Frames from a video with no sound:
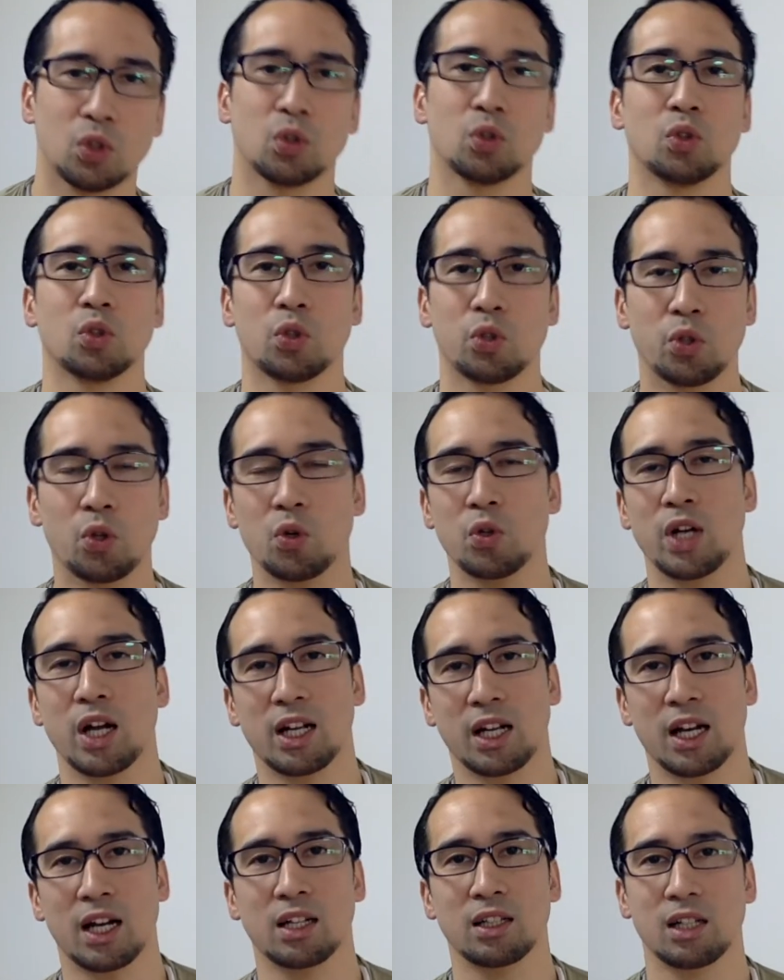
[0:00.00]
のような
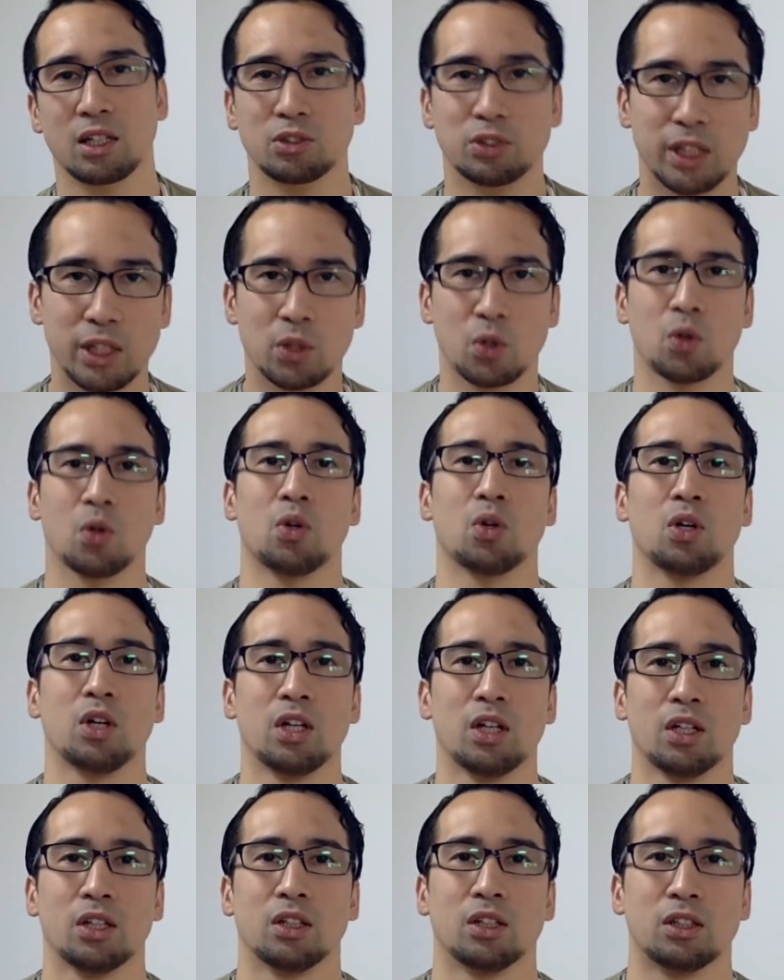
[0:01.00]
感覚でこ
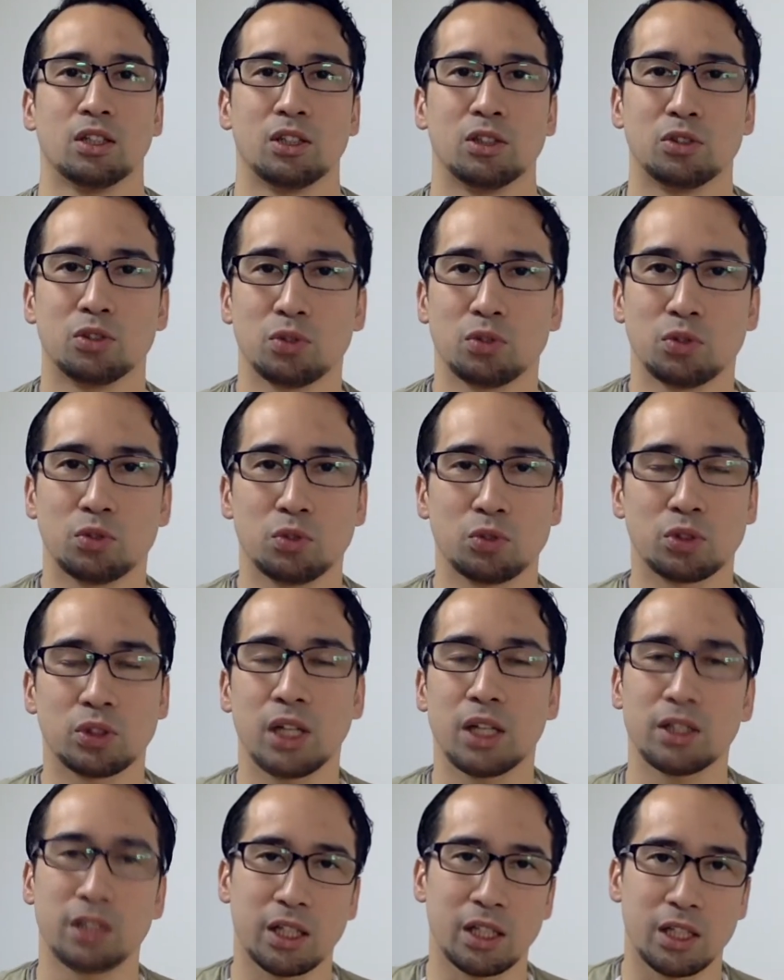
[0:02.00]
う
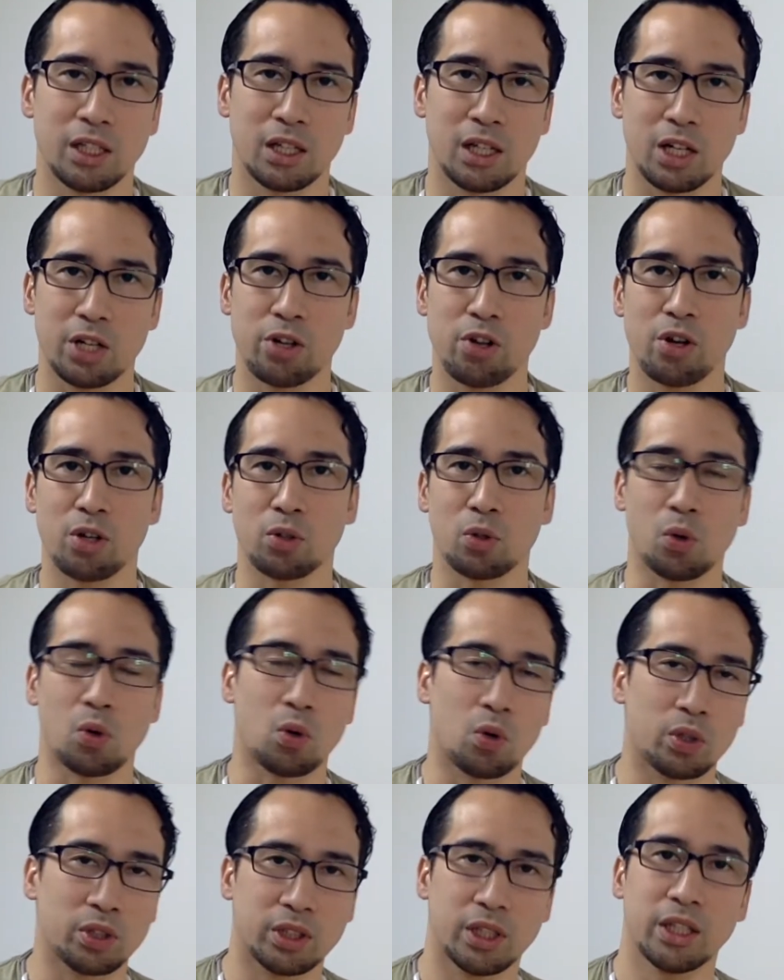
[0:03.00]
訴えたりあるいは
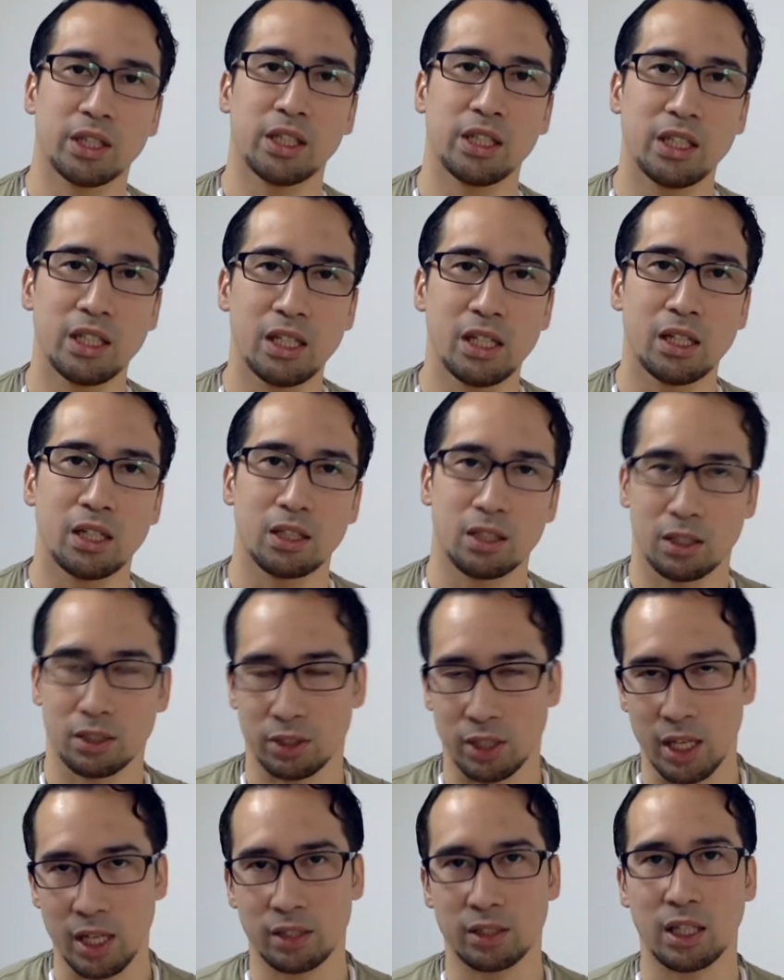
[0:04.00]
合理的に
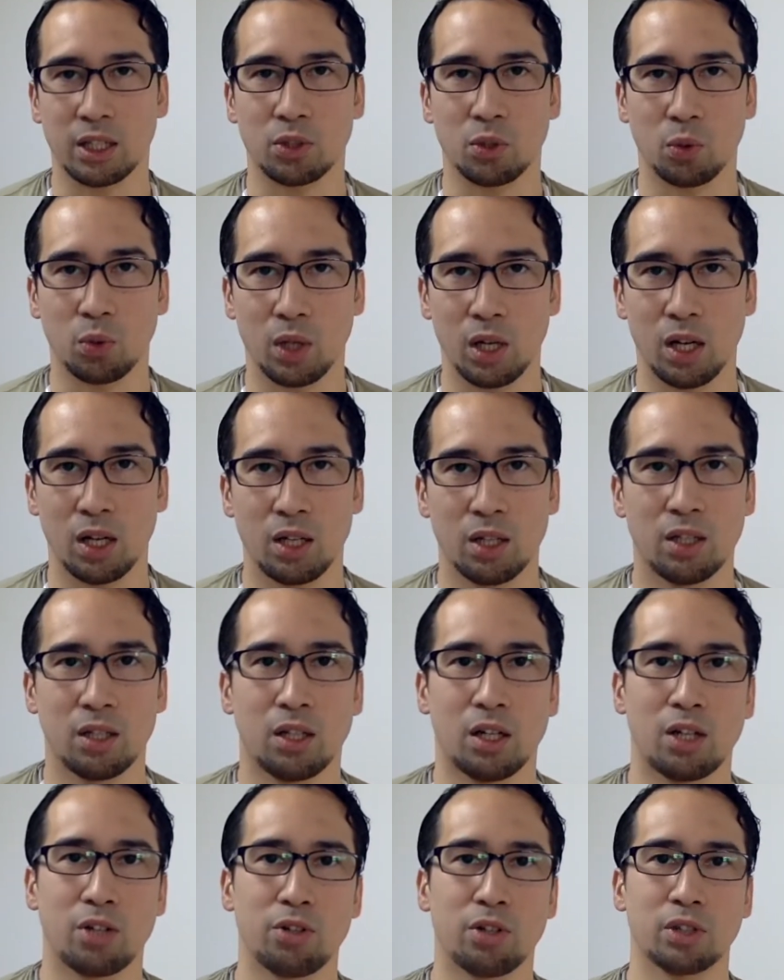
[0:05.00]
データとか
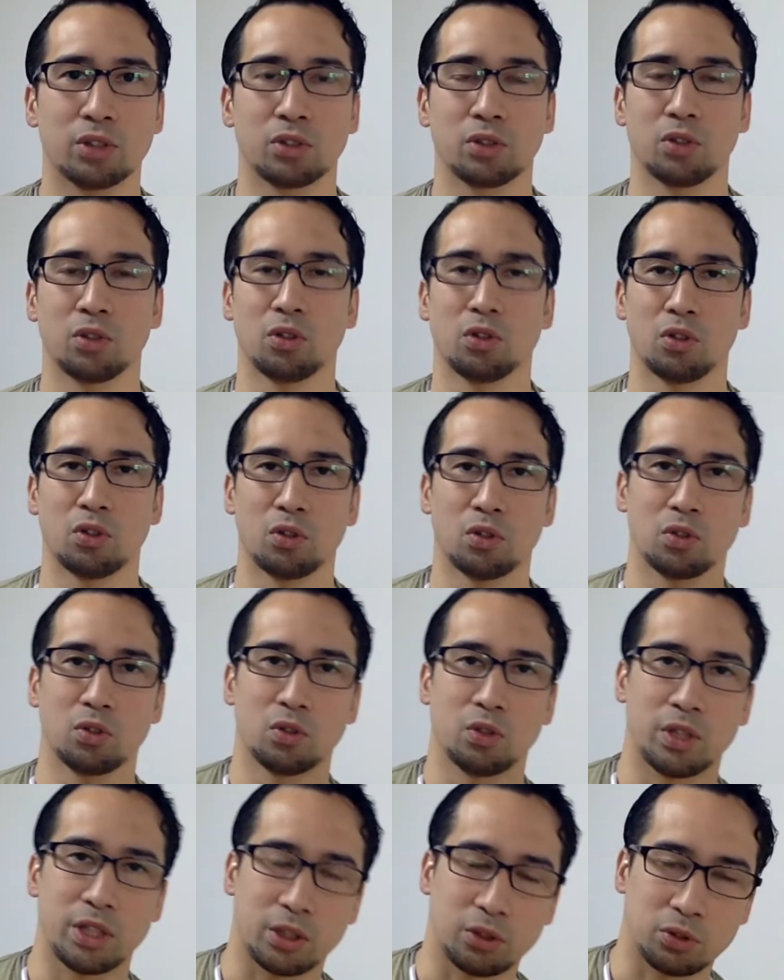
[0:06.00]
あるいはその
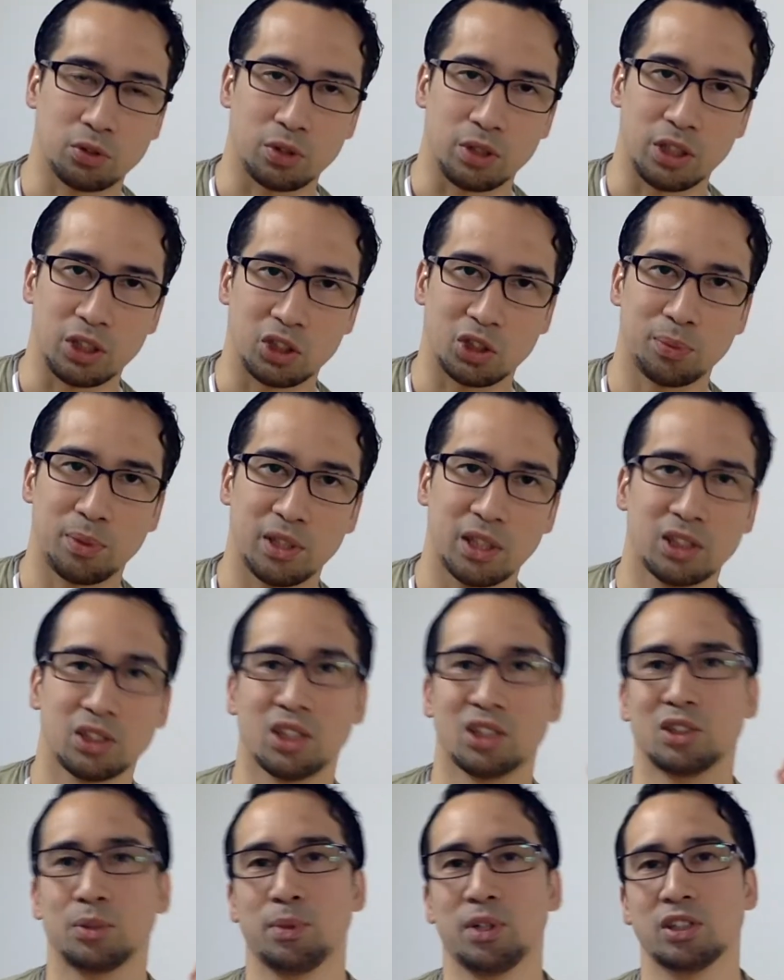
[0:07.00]
理理詰めで
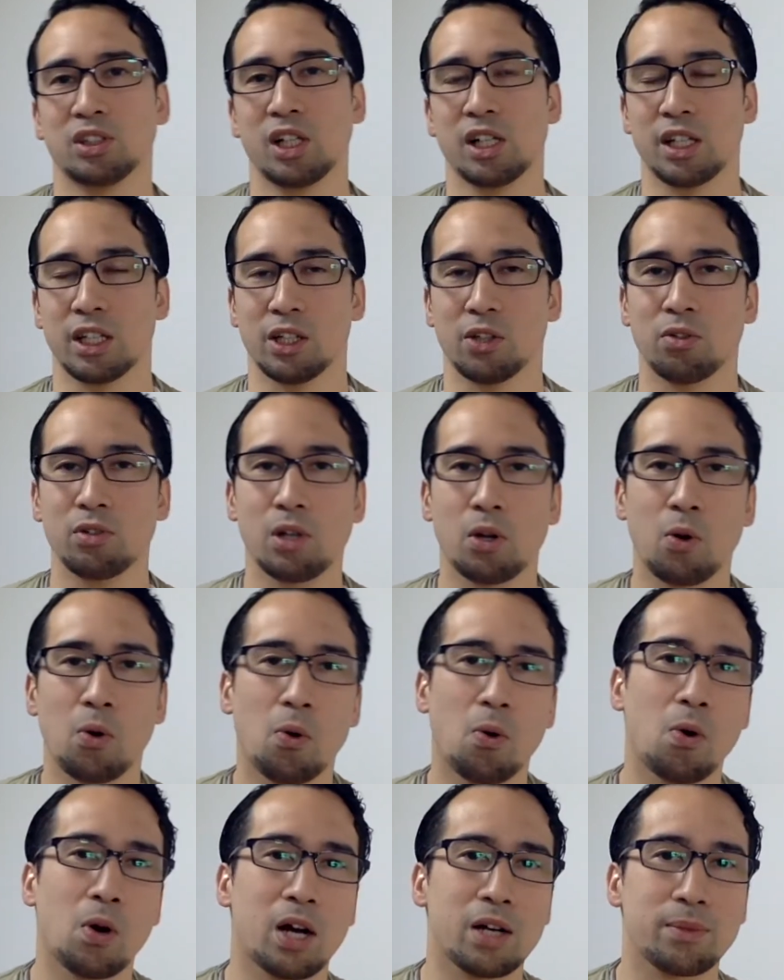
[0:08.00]
説明したりいろんな方
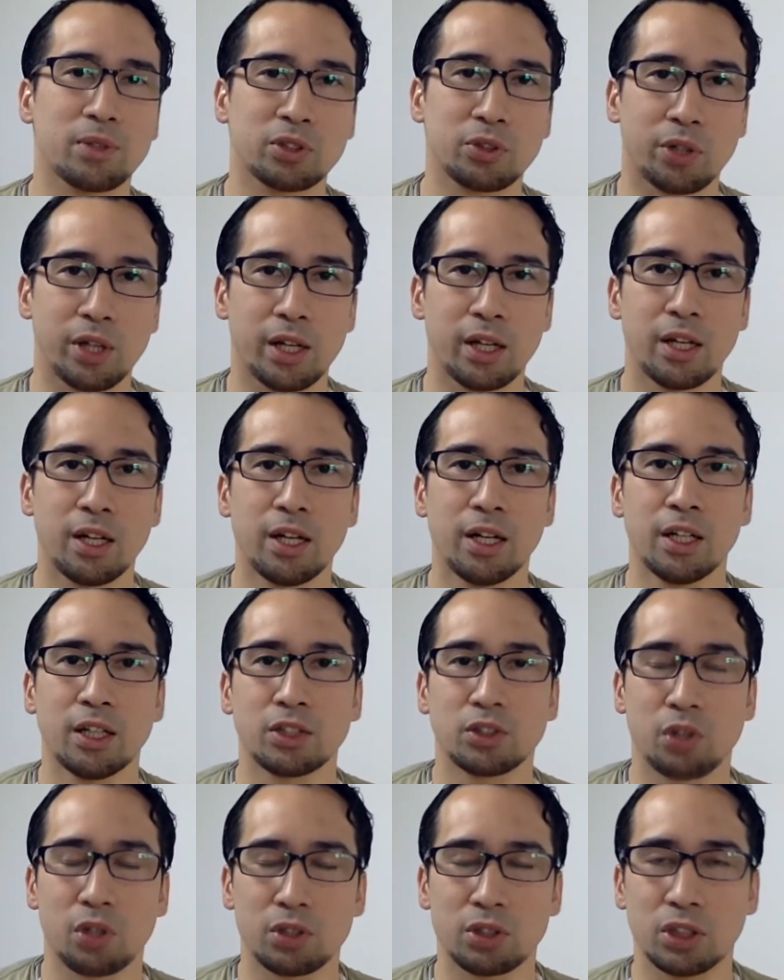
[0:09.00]
法がありますよね
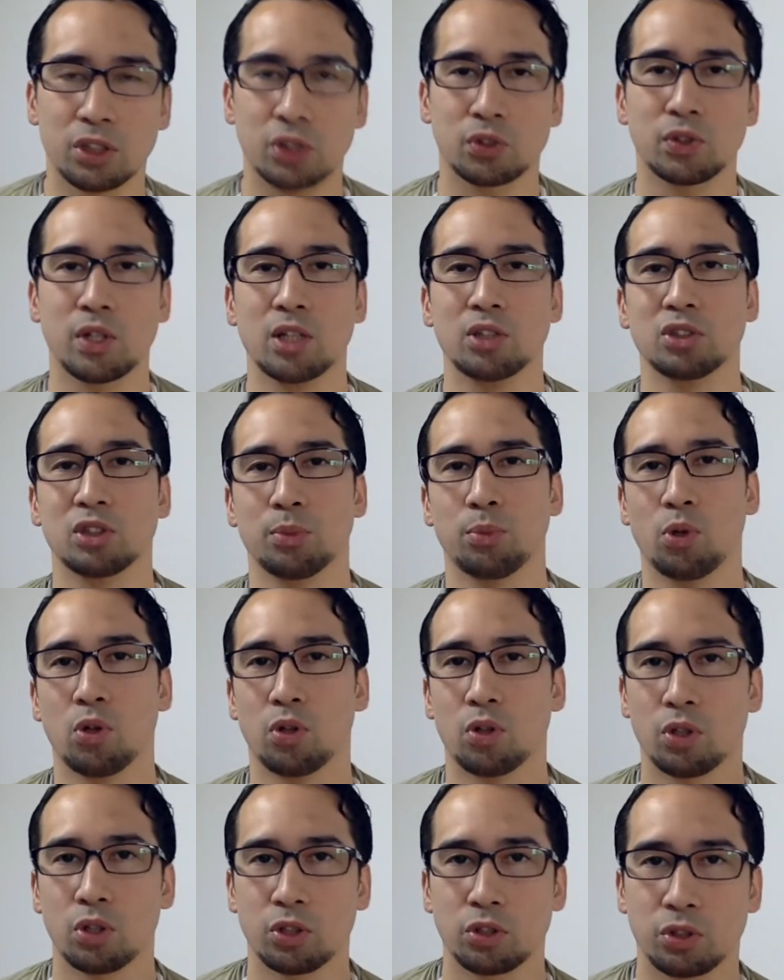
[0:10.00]
それって少なくと
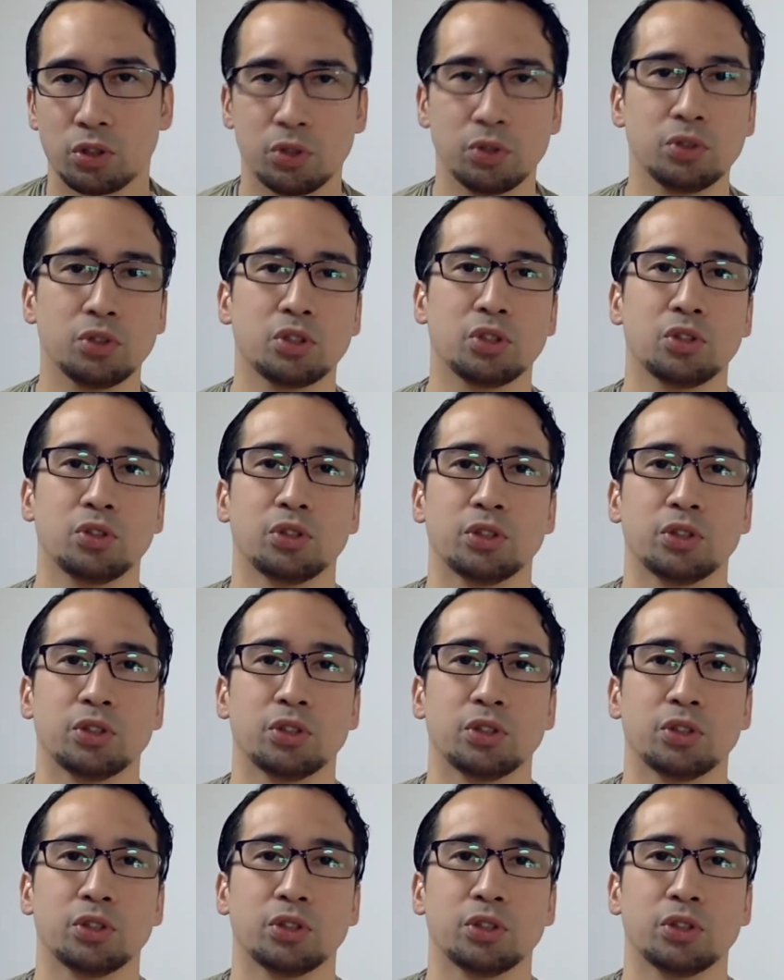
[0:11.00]
も9種